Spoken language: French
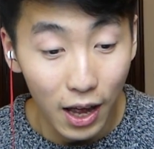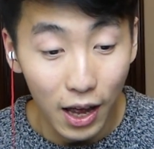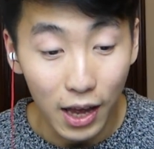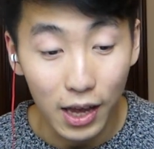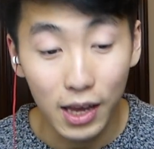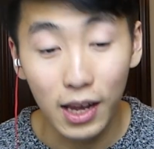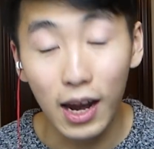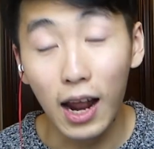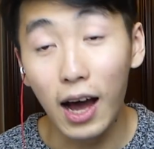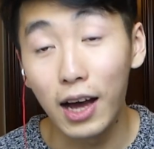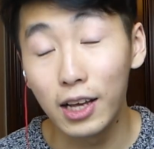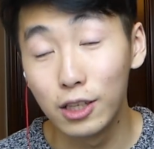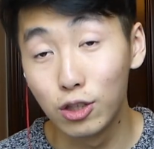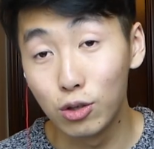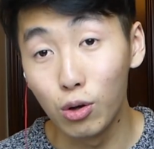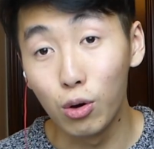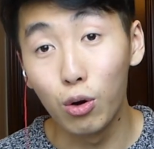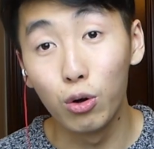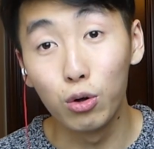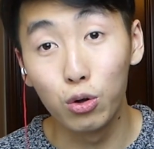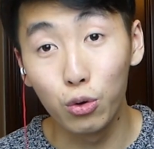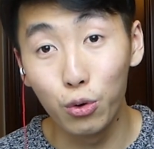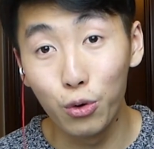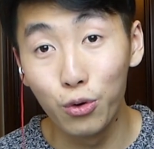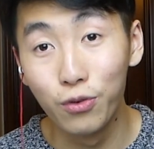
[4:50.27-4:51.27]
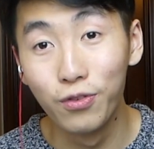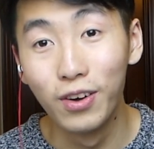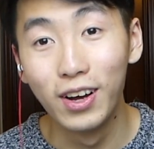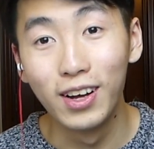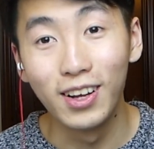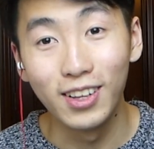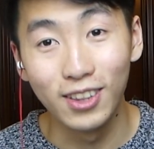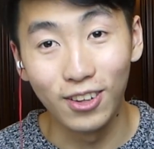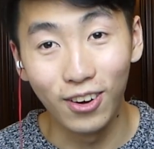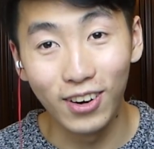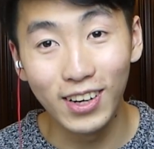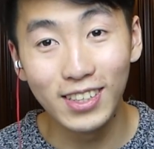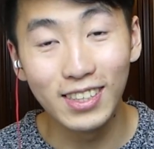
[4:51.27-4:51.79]
Et là, il se retrouve
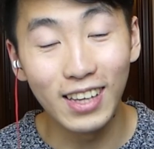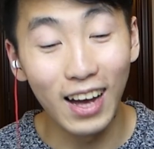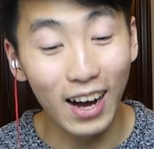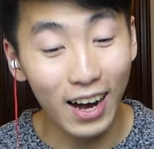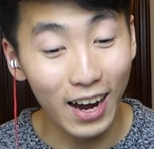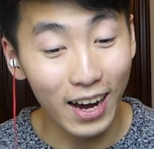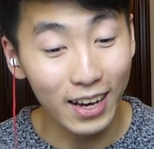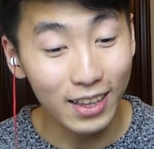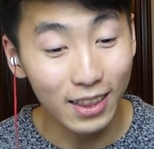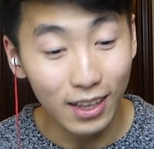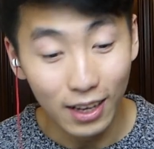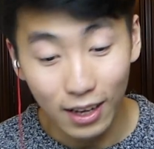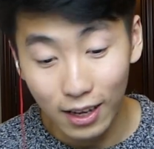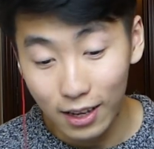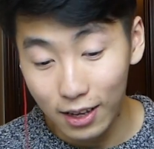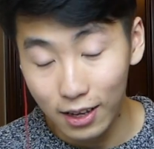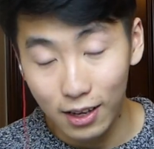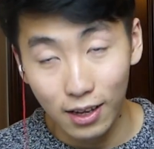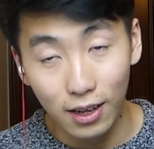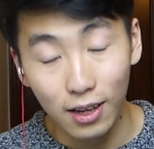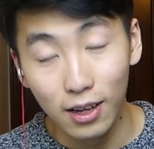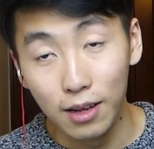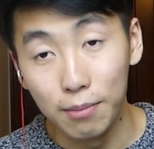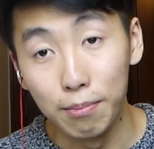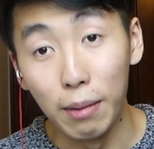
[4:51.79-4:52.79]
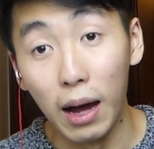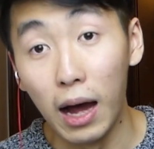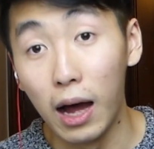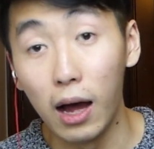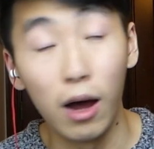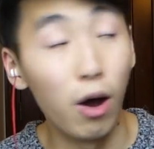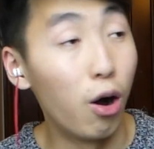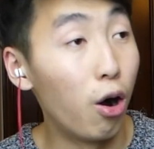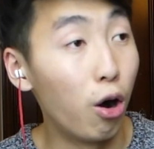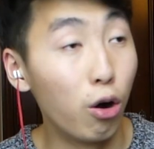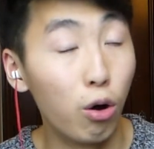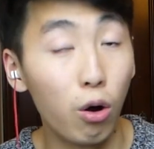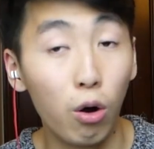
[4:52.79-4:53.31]
dans les arènes,
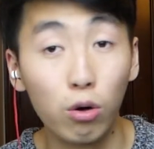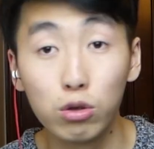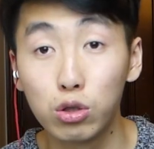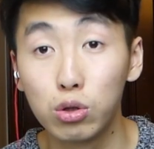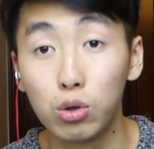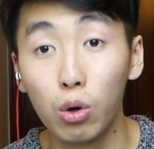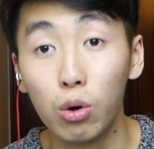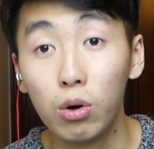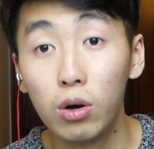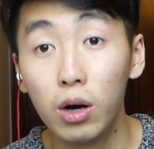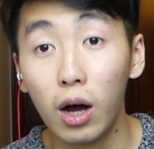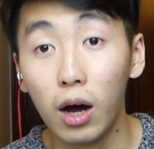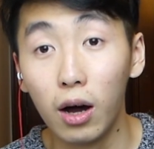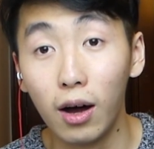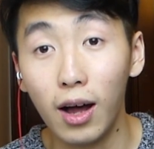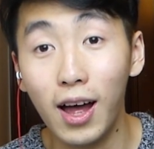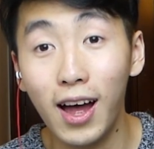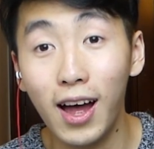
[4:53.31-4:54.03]
bah, en, stall, hein.